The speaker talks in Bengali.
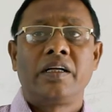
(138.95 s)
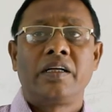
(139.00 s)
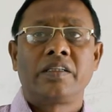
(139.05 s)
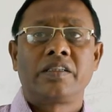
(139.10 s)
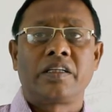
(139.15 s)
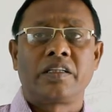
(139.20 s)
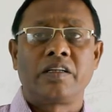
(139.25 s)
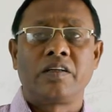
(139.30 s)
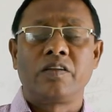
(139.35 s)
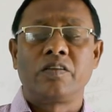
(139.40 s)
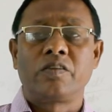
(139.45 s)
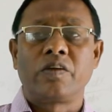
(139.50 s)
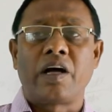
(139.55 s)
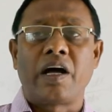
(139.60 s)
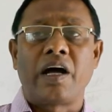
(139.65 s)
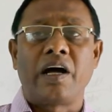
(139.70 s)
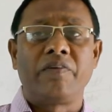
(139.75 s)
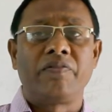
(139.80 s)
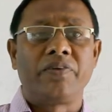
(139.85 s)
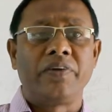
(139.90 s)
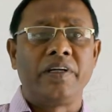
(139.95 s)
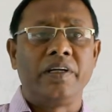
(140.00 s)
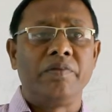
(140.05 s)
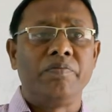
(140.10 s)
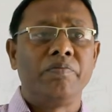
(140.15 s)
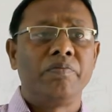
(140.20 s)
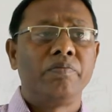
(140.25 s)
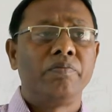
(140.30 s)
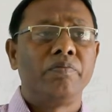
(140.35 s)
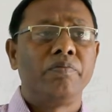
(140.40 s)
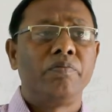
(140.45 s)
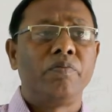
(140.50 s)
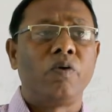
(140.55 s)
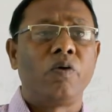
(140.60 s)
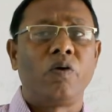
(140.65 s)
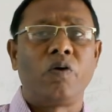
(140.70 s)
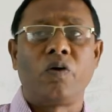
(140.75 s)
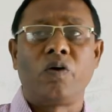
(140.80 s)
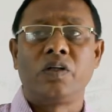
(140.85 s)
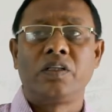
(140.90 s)
সাধারণত আফিম
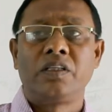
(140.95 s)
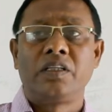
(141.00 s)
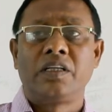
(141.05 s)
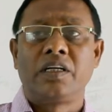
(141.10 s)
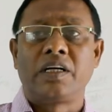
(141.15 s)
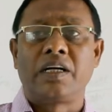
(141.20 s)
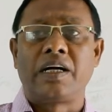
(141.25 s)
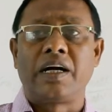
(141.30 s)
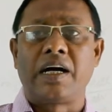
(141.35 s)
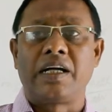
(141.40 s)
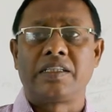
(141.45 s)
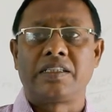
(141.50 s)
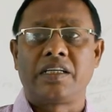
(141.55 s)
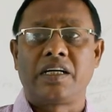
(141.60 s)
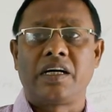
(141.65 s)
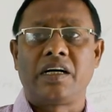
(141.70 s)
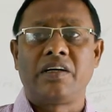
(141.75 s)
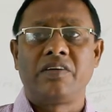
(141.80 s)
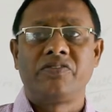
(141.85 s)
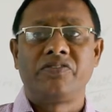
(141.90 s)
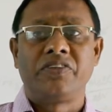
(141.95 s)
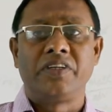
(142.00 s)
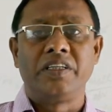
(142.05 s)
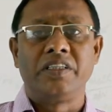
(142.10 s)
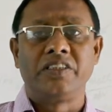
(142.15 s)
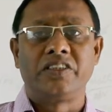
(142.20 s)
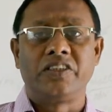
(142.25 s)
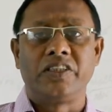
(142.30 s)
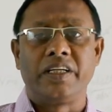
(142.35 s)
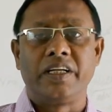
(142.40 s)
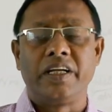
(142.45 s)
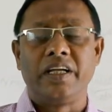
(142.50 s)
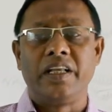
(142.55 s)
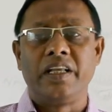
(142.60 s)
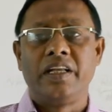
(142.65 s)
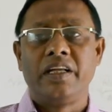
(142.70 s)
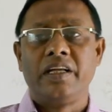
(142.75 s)
মদ গাঁজা ফেন্সিডিল